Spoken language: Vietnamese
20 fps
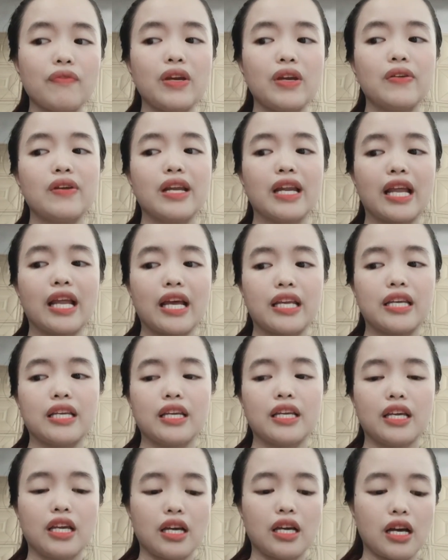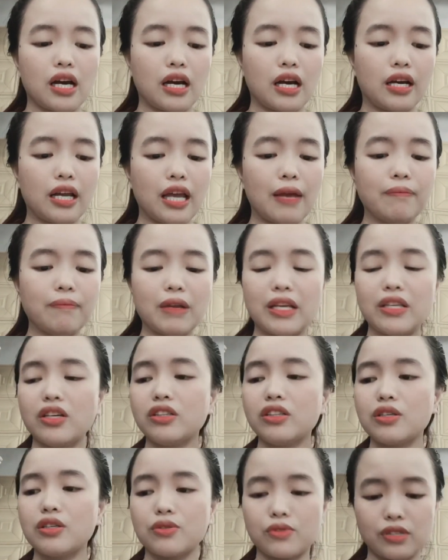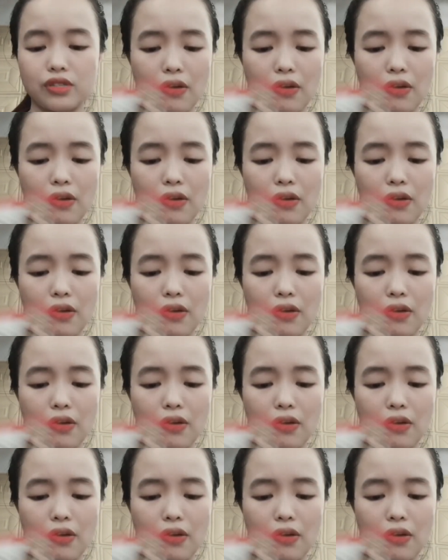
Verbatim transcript: cái video này à, em đã giới thiệu